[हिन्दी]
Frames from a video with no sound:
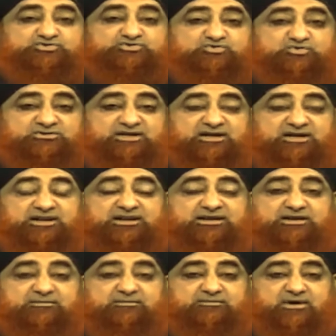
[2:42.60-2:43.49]

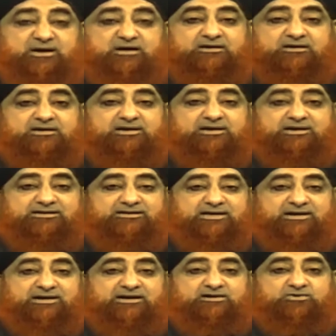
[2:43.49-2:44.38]
सुतीली माँ का
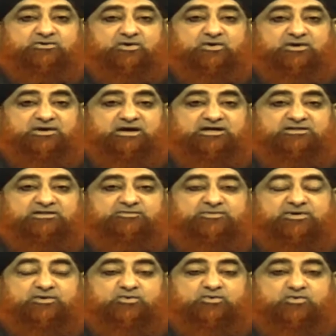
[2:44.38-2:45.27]
डायरेक्ट औलाद
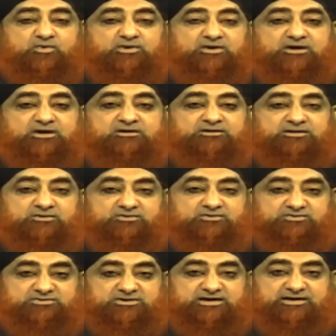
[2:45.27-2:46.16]
पर कोई हक नहीं
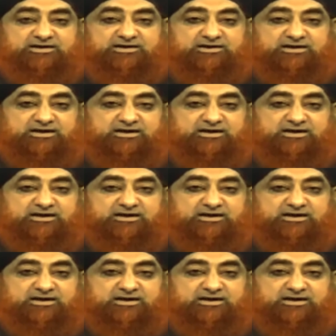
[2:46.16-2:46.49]
होता है